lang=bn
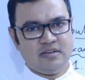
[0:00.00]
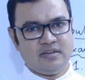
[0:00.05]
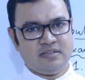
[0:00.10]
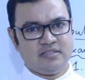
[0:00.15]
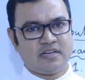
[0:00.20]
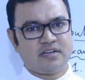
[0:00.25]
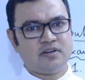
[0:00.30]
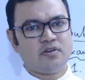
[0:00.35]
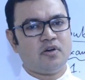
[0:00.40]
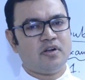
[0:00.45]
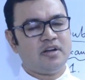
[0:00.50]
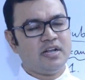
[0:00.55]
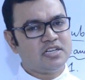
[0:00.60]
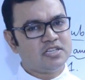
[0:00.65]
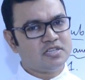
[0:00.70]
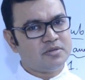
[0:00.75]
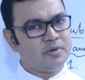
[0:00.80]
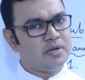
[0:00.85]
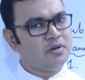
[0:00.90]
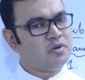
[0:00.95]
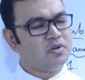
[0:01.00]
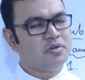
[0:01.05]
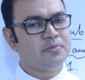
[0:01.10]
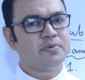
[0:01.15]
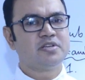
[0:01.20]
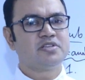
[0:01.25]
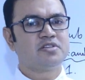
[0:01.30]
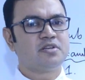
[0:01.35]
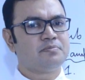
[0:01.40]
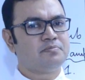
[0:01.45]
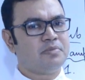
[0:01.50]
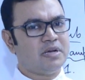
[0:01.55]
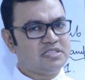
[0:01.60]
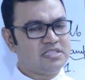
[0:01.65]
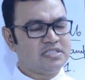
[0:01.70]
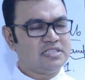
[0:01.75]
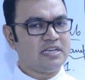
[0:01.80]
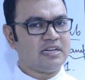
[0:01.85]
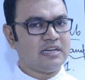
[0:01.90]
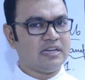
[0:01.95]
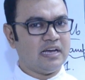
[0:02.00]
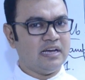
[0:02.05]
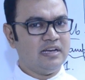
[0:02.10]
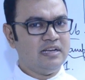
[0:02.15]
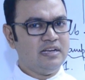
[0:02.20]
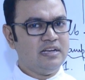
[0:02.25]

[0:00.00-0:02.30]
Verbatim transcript: যার কারণে অনেক সময় নোটিফিকেশন পাচ্ছেন না